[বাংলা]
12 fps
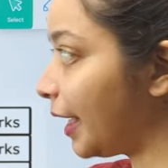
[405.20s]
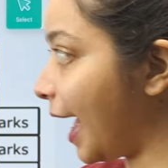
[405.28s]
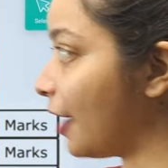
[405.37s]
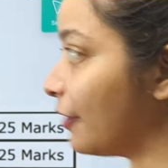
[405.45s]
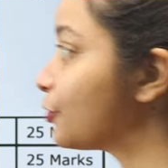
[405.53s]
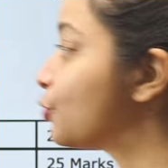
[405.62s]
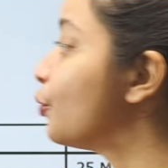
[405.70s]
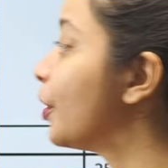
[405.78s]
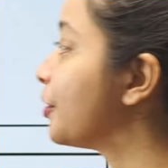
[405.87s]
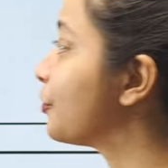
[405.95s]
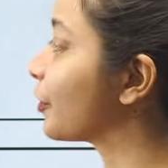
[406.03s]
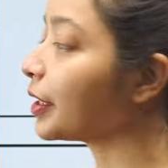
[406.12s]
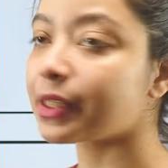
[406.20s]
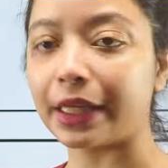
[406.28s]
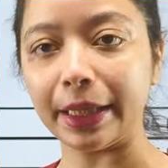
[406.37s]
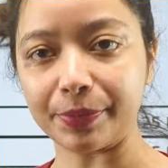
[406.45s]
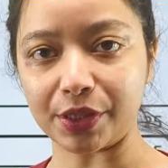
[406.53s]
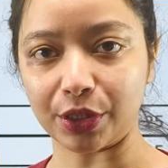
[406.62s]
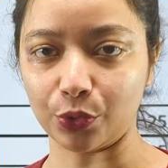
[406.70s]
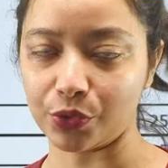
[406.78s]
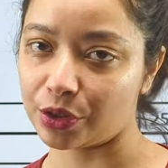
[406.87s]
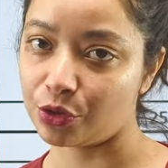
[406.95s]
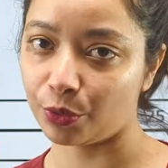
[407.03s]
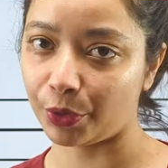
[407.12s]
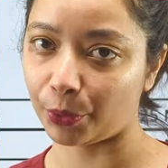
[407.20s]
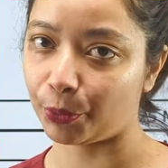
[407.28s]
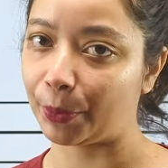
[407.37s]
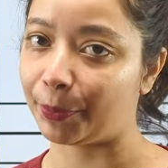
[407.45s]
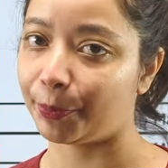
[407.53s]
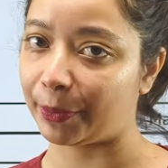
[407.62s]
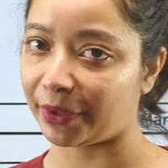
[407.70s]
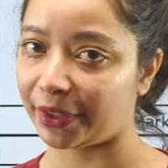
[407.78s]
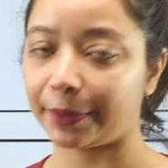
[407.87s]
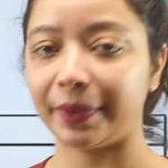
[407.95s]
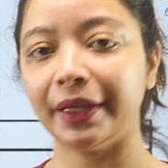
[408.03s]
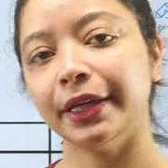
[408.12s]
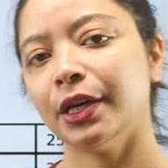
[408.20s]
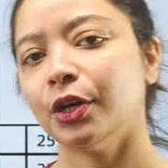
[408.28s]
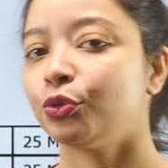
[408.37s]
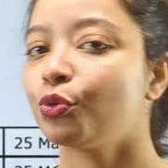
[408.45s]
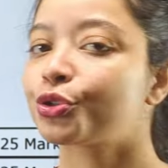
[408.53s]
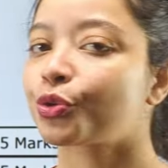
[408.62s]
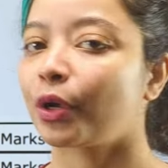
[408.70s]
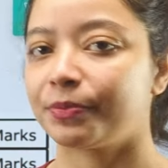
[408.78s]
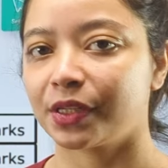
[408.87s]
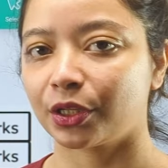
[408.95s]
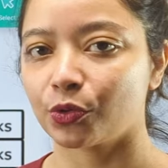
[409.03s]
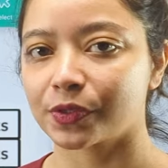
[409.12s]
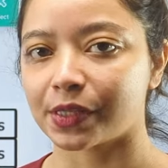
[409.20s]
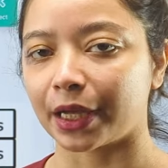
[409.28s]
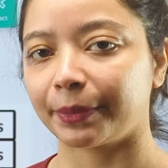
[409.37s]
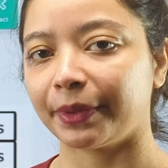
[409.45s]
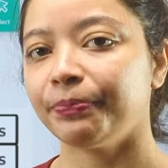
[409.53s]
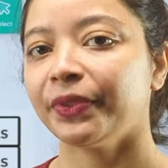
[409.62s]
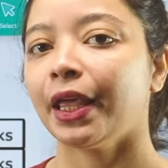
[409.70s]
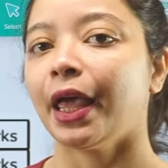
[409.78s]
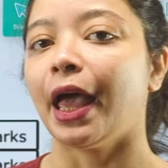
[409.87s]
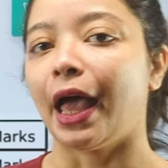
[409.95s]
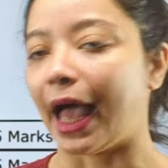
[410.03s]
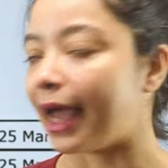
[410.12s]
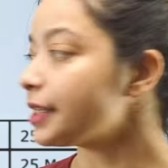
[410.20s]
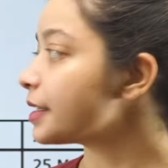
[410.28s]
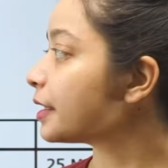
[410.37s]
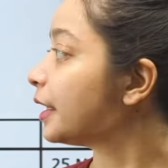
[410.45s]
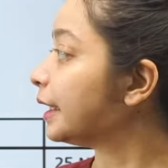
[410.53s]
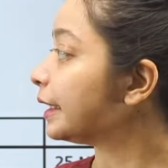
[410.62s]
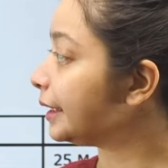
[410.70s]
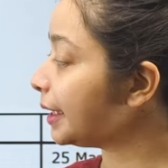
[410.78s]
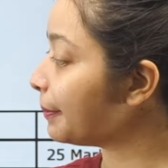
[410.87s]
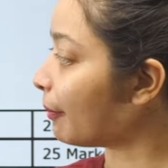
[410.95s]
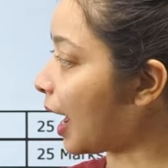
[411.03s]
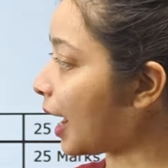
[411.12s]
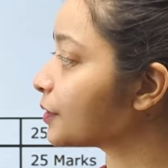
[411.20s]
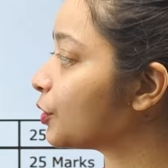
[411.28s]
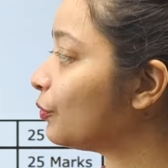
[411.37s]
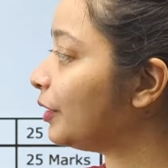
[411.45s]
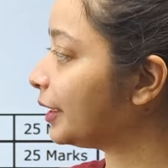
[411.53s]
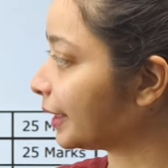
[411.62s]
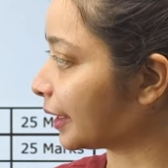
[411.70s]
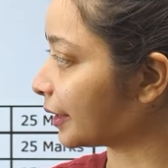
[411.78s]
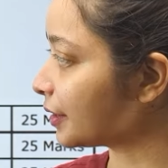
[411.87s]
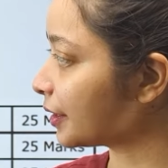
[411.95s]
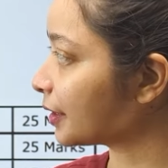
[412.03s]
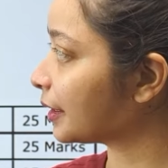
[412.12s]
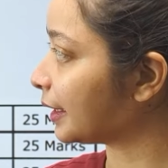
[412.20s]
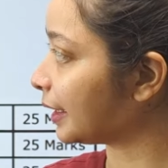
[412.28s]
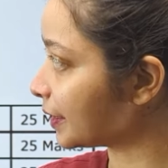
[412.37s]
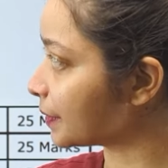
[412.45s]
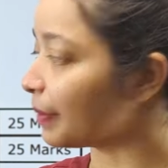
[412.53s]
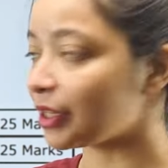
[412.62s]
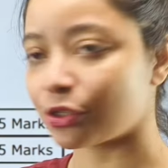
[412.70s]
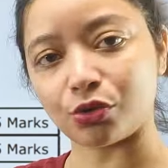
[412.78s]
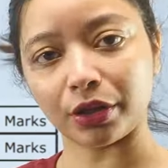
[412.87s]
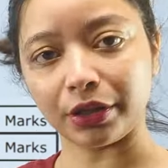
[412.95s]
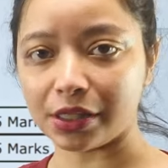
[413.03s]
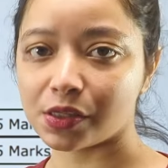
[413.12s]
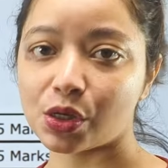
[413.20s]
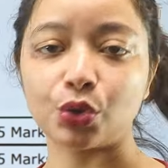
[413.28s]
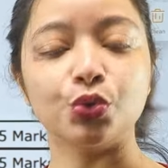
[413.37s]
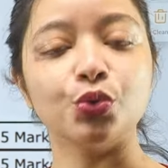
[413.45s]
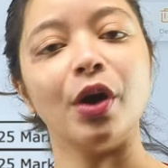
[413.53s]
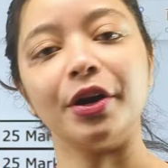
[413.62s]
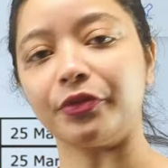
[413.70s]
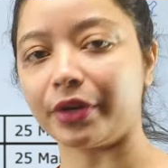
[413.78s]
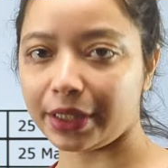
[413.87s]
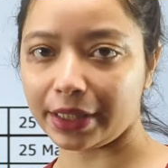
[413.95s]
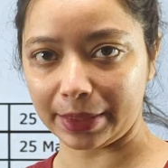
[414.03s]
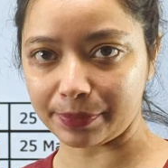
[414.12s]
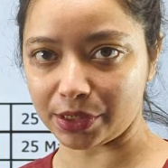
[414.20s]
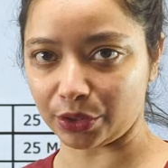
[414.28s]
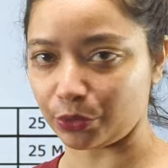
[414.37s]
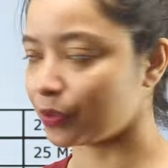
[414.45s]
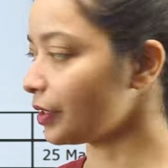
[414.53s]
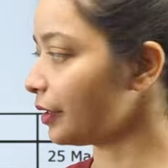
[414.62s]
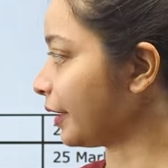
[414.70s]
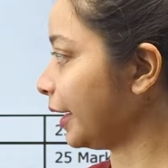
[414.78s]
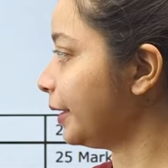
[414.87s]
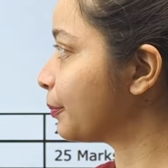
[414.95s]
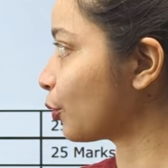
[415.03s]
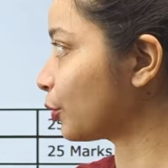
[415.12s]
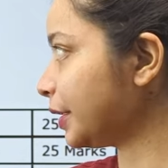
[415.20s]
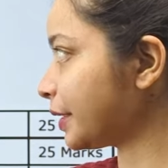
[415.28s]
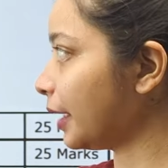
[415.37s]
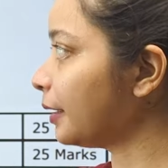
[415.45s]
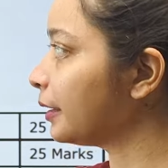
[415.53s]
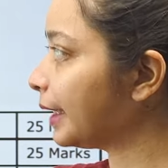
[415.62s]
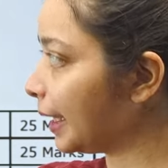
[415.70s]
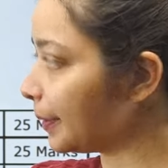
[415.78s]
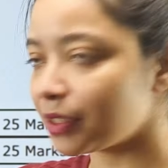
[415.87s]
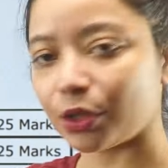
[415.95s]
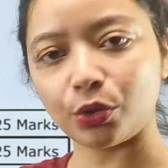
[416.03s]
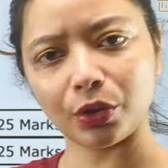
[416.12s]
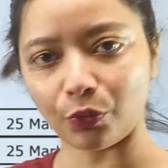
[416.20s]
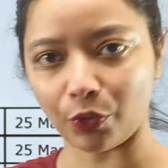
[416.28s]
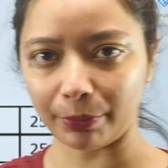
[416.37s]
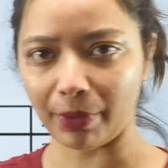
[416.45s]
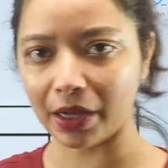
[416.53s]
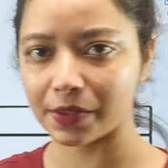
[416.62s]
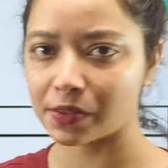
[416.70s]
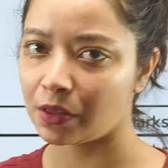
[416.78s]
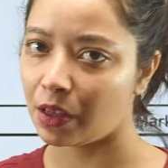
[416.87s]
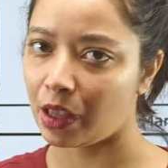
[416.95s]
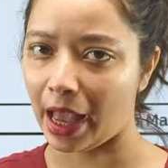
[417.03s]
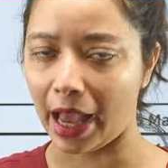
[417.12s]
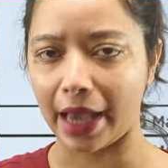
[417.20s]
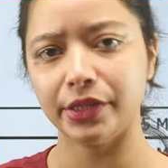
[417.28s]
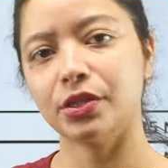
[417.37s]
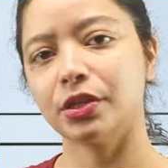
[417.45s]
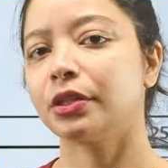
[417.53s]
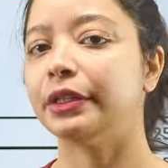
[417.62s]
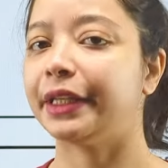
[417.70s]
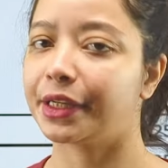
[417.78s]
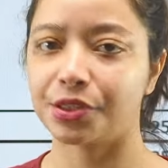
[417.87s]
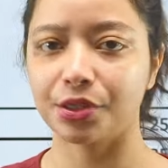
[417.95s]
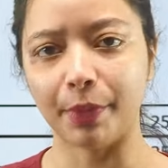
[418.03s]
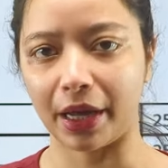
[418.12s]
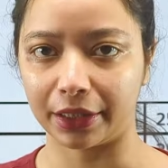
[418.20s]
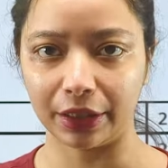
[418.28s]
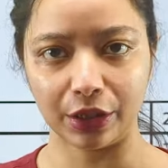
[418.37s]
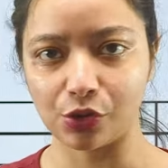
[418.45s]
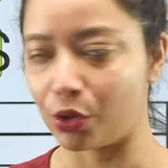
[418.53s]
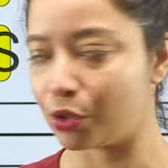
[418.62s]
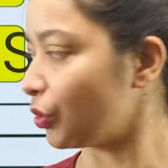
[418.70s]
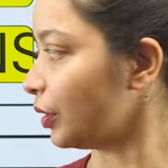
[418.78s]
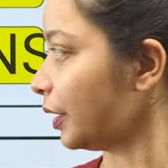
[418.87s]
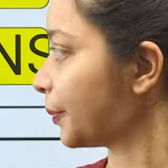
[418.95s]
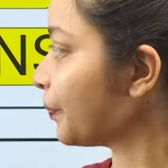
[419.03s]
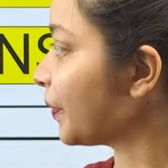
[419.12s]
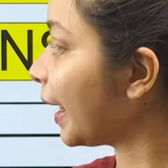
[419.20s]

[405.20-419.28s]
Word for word: উই হ্যাভ টু হান্ড্রেড এমসিকিউস তুমি এখন পেপার দেবে দুশো এমসিকিউস থাকবে অ্যান্ড দি মার্কস ইউ উইল গেট ইজ বেসড অন দিস টু হান্ড্রেড এমসিকিউস রাইট প্রতিটা এমসিকিউ এর ওয়ান মার্কস অ্যান্ড নেগেটিভ মার্কিং ইজ অলসো দেয়ার